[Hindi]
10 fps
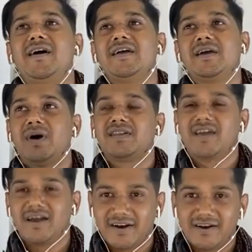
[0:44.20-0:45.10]
एक बात
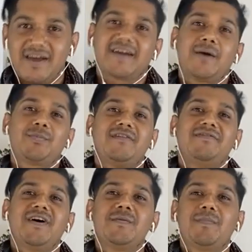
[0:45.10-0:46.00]
याद रखना कि अपना
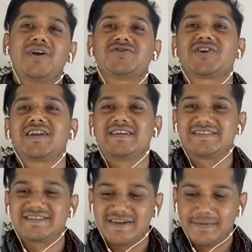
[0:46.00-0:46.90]
फन पेश करने
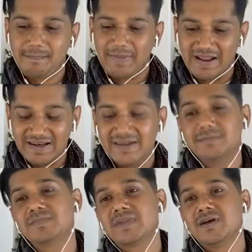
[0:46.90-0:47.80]
से पहले
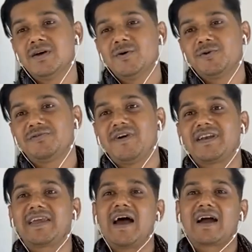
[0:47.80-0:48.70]
उस फन
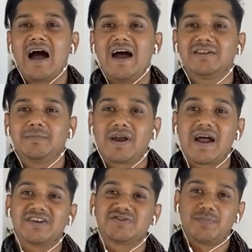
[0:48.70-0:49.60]
के अकायद पर
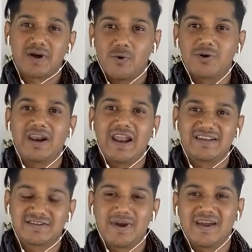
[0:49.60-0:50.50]
अजबर होना
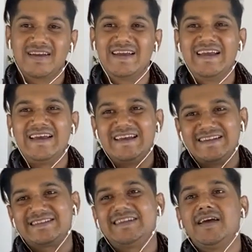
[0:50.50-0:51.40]
लाजिम है
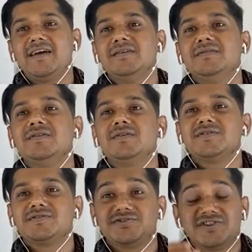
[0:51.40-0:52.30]
इसलिए
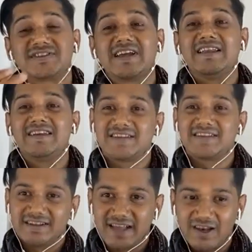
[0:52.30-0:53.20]
जिसके लिए
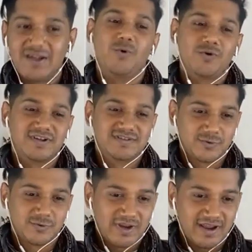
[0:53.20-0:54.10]
जेर तालीम होना
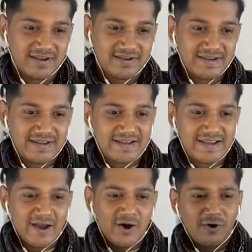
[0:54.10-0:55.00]
ज़रूरी है
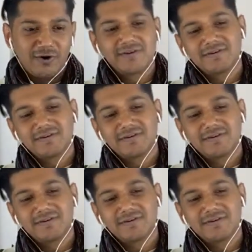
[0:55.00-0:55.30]
और